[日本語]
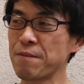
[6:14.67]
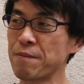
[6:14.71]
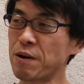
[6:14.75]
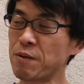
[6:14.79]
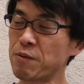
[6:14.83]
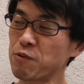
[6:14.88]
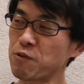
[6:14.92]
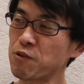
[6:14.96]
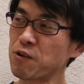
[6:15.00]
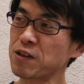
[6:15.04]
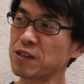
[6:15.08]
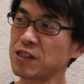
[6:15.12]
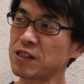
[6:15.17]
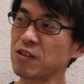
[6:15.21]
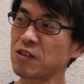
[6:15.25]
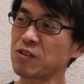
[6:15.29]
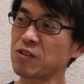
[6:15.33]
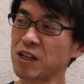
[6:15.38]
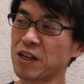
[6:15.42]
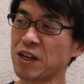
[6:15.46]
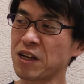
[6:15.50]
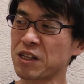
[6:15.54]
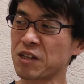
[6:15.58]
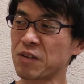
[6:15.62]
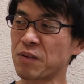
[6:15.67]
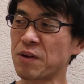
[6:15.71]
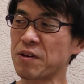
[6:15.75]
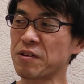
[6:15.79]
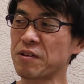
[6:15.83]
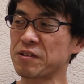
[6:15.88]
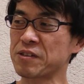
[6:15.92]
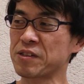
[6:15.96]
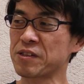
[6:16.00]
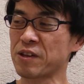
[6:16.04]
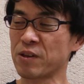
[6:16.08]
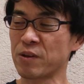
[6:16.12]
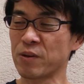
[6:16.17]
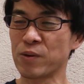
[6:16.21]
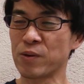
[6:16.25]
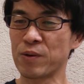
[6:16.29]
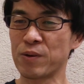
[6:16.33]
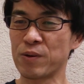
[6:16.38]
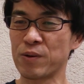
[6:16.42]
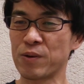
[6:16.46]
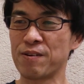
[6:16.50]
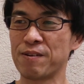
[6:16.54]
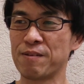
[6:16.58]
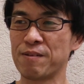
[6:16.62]
まあ、僕はちゃんとしてなかったら悪いんですけ
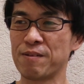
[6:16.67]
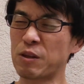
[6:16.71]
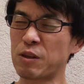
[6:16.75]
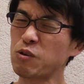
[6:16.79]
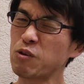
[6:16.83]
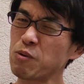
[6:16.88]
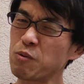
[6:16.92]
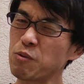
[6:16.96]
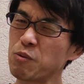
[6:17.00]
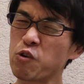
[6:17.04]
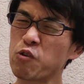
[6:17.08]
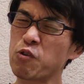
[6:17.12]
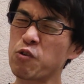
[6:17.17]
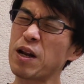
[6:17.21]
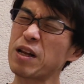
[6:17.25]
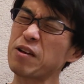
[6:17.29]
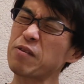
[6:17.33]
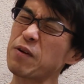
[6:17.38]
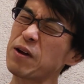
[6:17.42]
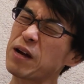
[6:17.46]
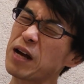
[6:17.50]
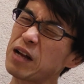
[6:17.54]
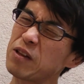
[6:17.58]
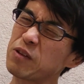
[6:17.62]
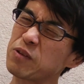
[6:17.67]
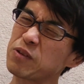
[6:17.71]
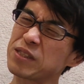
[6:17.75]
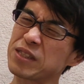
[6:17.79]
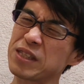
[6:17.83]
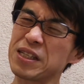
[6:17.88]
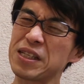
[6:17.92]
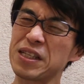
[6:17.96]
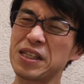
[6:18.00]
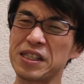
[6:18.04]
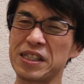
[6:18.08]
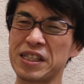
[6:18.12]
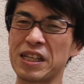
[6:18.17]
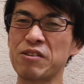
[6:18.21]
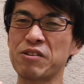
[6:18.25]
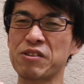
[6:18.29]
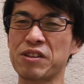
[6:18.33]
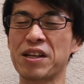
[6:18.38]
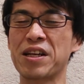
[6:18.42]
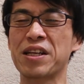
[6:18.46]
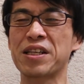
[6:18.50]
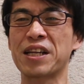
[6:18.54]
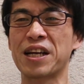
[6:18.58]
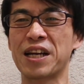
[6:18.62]
ど特に僕若い時全然ちゃんと
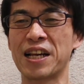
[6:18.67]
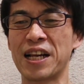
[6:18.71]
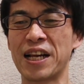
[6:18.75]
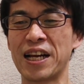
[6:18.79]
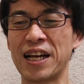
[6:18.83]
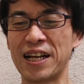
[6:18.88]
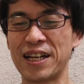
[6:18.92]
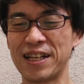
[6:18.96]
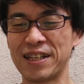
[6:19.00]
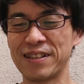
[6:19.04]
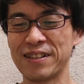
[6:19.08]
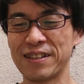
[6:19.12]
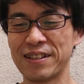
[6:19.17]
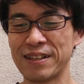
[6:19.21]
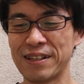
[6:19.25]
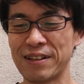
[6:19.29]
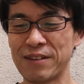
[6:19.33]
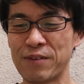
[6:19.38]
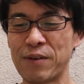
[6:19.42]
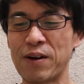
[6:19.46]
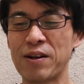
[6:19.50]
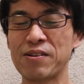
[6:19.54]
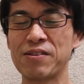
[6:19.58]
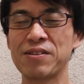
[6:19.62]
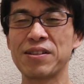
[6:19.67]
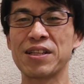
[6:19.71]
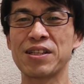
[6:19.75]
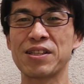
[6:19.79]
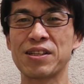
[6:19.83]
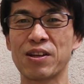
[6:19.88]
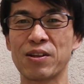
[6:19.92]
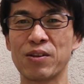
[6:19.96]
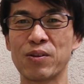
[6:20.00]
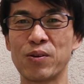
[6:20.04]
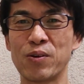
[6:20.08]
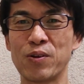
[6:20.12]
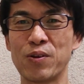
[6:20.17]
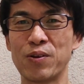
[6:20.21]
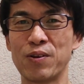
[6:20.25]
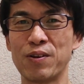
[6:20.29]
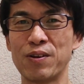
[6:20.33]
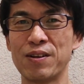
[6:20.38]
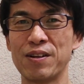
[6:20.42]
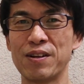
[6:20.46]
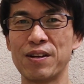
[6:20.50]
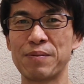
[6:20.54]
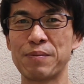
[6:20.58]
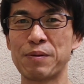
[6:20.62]
してなかったから悪いんですけど
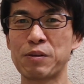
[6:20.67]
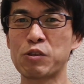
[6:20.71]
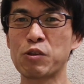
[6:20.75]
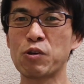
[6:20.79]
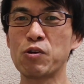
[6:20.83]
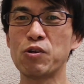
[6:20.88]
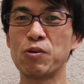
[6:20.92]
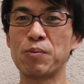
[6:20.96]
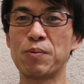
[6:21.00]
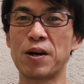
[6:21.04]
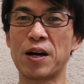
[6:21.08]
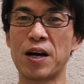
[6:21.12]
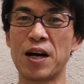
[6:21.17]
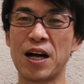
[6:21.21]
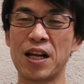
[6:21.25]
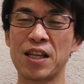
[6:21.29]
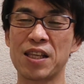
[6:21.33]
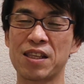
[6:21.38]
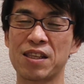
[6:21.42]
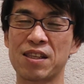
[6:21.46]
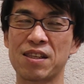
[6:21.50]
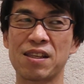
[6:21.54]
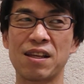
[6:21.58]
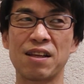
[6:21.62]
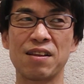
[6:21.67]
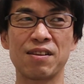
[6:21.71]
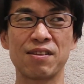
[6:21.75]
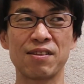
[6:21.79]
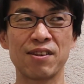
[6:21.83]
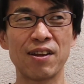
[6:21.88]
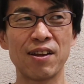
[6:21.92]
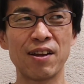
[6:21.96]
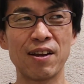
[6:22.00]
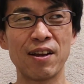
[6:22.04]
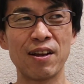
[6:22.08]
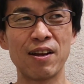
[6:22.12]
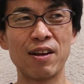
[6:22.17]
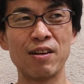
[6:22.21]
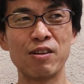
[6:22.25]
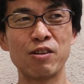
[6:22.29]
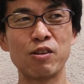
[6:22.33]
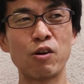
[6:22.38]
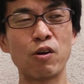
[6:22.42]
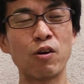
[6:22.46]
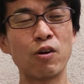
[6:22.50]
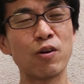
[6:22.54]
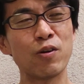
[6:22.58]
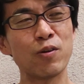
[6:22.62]
まあ、そういうのもあったんで
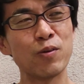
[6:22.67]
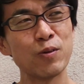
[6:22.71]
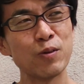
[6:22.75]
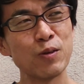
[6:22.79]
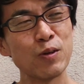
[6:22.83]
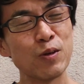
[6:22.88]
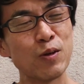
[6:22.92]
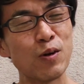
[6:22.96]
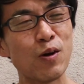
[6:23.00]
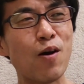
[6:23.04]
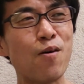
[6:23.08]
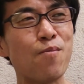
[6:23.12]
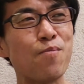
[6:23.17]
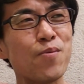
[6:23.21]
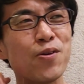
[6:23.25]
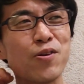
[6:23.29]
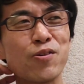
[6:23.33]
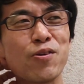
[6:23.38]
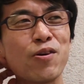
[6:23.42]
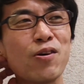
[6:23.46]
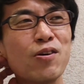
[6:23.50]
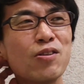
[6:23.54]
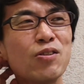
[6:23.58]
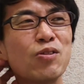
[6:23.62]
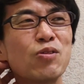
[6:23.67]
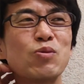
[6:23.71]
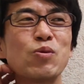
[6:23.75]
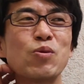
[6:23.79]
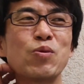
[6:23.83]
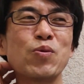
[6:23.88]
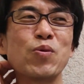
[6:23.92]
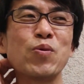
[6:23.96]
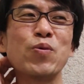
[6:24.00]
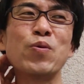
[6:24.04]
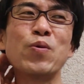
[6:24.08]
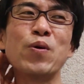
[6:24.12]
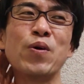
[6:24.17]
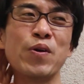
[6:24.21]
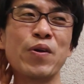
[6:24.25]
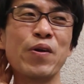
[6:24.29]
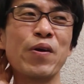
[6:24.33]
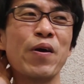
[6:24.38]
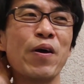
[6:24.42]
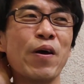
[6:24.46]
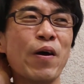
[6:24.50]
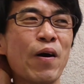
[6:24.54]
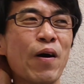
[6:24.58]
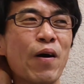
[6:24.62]
だからあんまりガストは
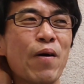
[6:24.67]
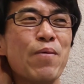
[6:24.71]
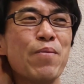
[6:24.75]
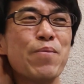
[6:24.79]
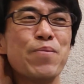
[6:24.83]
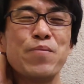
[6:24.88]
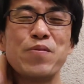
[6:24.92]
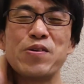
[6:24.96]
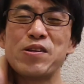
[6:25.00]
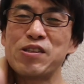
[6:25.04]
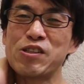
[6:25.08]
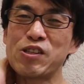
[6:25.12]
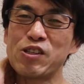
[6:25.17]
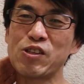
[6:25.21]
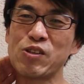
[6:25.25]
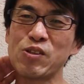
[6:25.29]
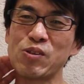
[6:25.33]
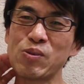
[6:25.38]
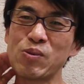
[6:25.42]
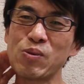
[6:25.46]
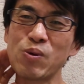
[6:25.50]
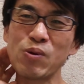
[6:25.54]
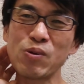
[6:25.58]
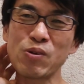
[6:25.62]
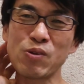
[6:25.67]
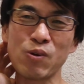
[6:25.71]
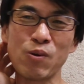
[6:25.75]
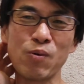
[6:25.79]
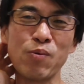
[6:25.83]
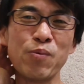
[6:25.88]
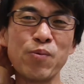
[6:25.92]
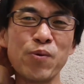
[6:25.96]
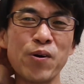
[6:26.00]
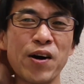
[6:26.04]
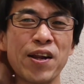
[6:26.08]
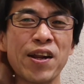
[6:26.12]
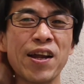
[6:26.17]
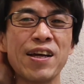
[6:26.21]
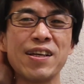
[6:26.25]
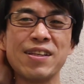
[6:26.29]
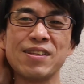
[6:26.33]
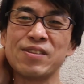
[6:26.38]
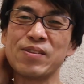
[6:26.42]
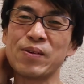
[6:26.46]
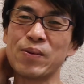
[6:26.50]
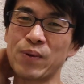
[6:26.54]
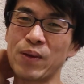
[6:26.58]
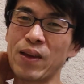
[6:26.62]
ねあんまりしんどいと思わないん
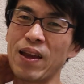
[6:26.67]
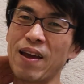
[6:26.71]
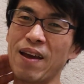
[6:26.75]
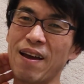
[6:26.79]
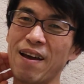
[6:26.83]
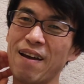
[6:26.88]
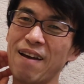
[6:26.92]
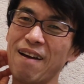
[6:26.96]
ですよね